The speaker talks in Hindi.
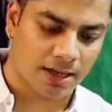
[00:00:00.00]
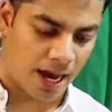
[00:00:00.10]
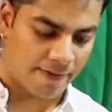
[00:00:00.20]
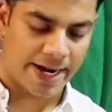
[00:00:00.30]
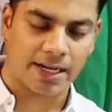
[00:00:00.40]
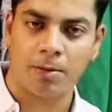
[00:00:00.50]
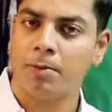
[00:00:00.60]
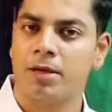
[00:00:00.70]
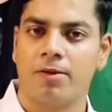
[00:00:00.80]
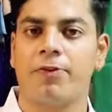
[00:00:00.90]
आता है हैवी आइटम
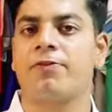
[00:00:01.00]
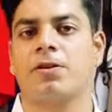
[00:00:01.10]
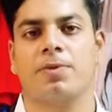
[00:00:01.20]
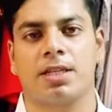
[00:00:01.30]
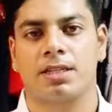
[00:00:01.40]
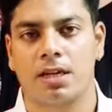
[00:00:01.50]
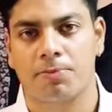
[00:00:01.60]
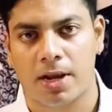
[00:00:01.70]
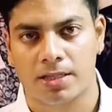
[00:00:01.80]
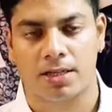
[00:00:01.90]
है मिनिमम फिफ्टी पीसेस का
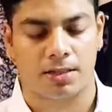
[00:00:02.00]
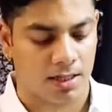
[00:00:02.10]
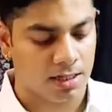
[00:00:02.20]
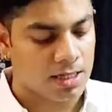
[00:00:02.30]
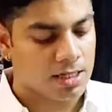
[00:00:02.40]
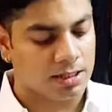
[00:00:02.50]
ब्लास्टर आता है